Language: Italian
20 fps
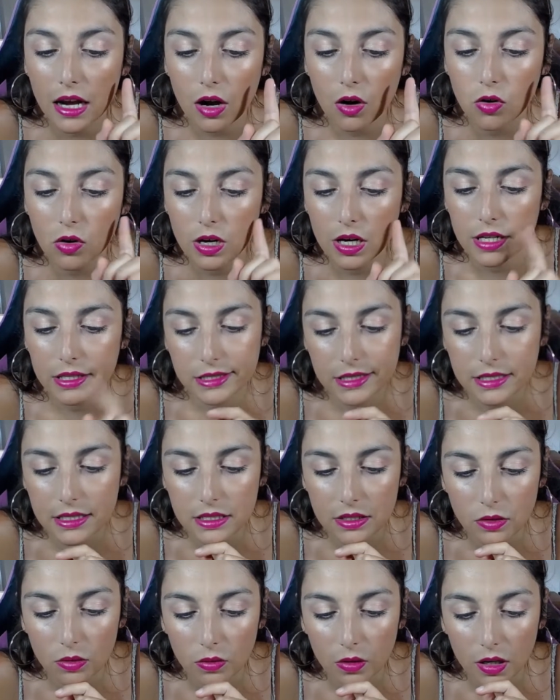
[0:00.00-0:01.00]

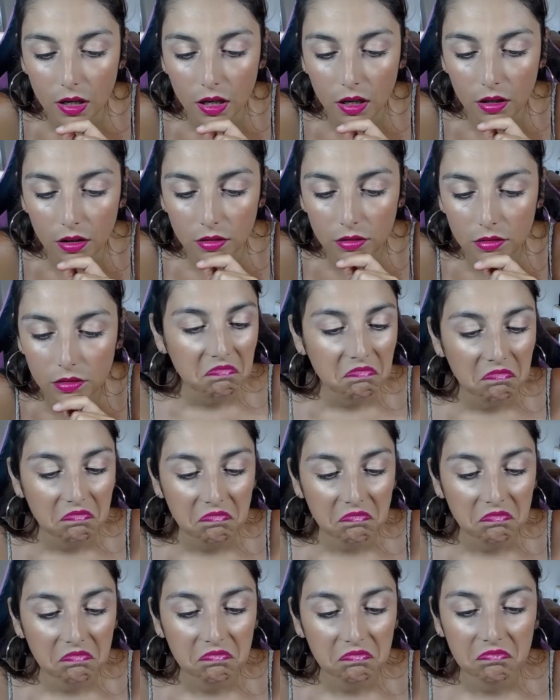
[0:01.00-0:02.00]
collezione.
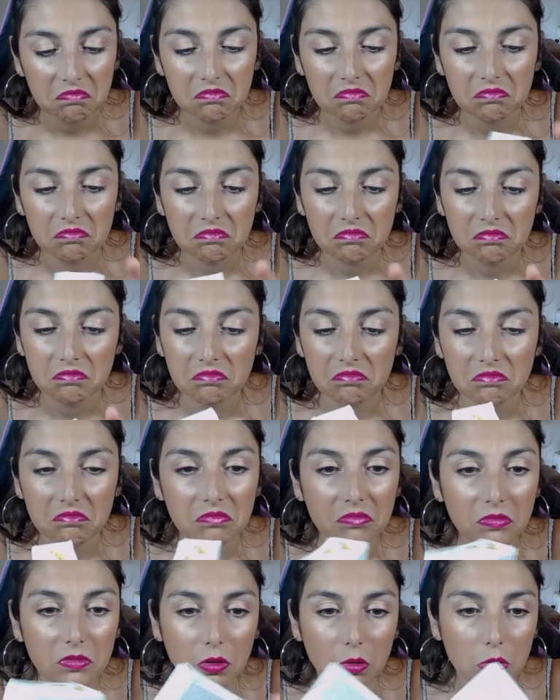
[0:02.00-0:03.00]

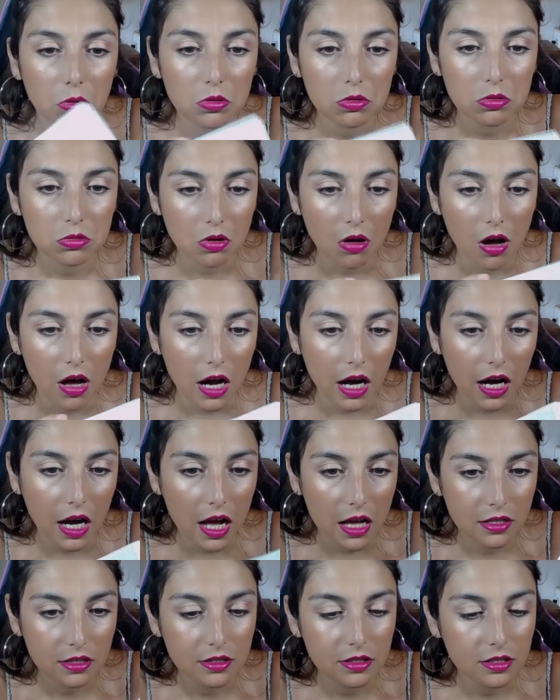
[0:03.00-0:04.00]
Non lo so,
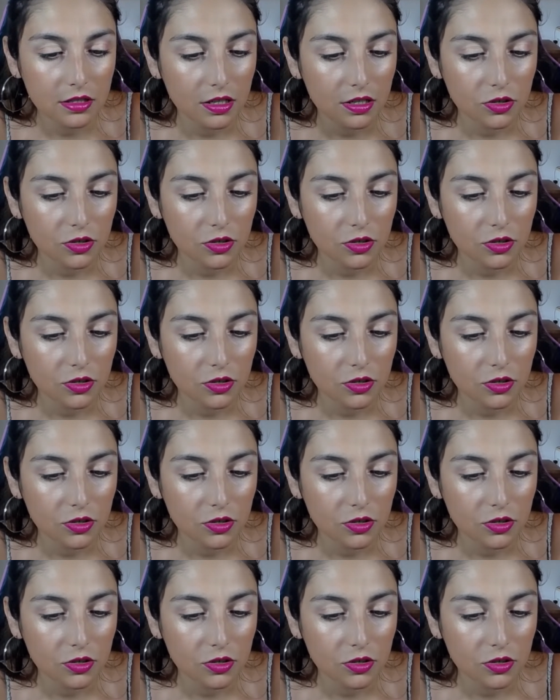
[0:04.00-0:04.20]
ragazzi.